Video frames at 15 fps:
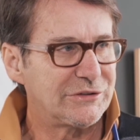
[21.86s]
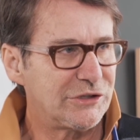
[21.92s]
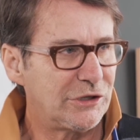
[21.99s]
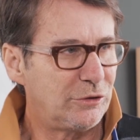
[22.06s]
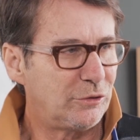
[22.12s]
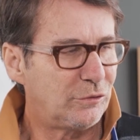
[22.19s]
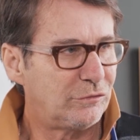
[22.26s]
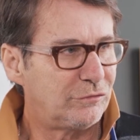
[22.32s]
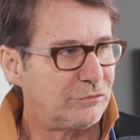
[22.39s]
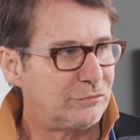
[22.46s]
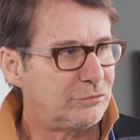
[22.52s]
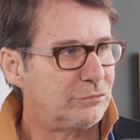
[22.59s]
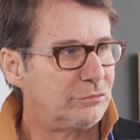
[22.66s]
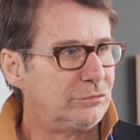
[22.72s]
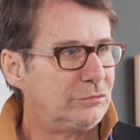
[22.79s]
selon
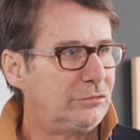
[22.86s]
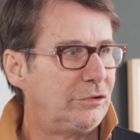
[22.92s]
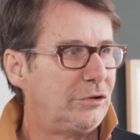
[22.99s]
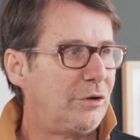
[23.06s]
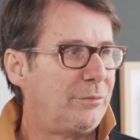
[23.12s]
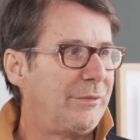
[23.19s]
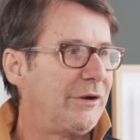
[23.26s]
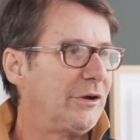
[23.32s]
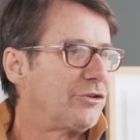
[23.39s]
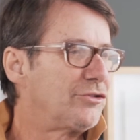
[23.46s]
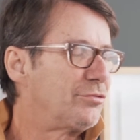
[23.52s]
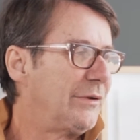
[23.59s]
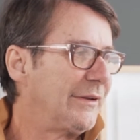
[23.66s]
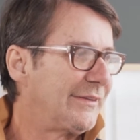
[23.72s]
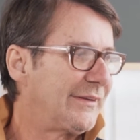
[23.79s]
vous, le meilleur choix
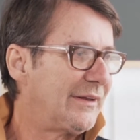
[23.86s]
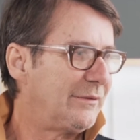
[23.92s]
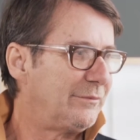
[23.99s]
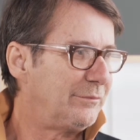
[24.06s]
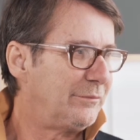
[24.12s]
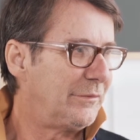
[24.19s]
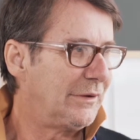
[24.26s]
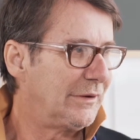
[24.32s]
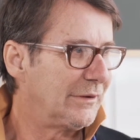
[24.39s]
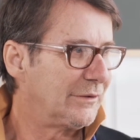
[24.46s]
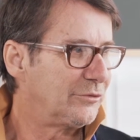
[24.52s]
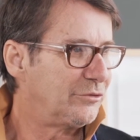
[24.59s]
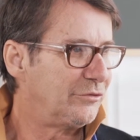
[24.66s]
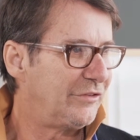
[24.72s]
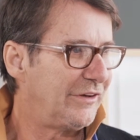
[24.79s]
de traitement du
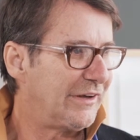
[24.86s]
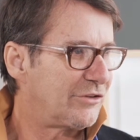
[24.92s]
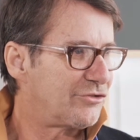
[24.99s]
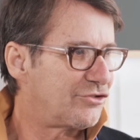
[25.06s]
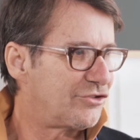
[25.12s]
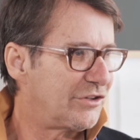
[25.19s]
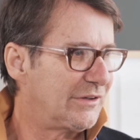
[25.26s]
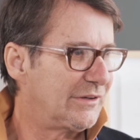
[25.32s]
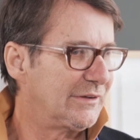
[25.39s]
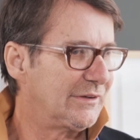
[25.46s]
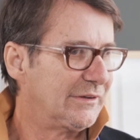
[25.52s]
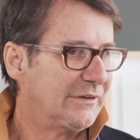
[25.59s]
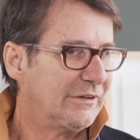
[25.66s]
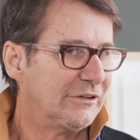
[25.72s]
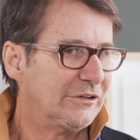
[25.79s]
VHC
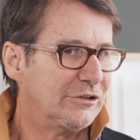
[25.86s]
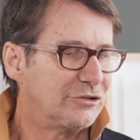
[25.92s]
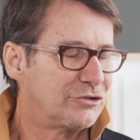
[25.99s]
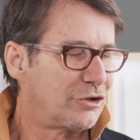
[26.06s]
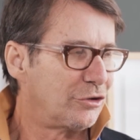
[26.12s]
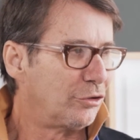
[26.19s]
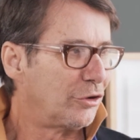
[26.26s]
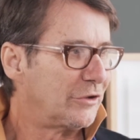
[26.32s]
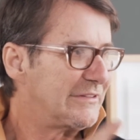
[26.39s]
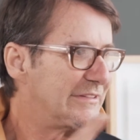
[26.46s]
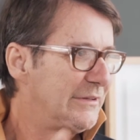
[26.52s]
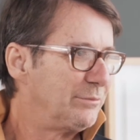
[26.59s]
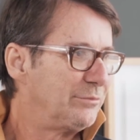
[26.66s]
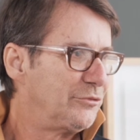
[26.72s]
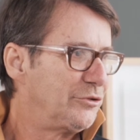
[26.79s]
selon le type
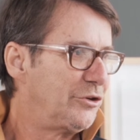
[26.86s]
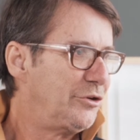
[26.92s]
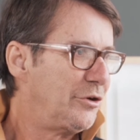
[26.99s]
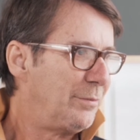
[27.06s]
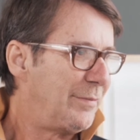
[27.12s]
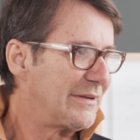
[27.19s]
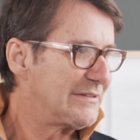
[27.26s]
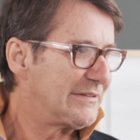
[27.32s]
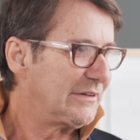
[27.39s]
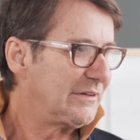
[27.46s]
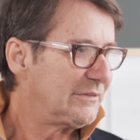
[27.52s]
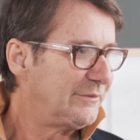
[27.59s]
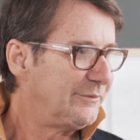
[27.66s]
de patient?